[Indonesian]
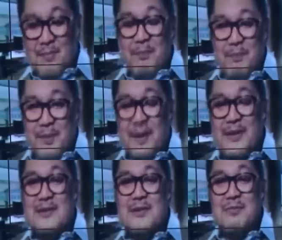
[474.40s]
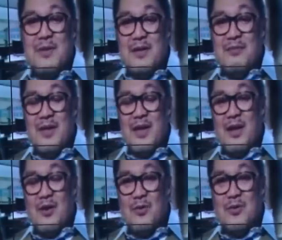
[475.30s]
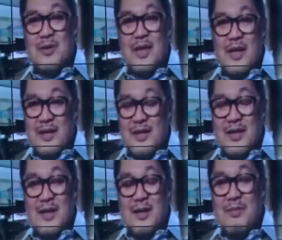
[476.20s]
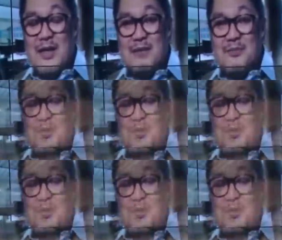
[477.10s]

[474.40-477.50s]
prinsip dari WHO dari negara manapun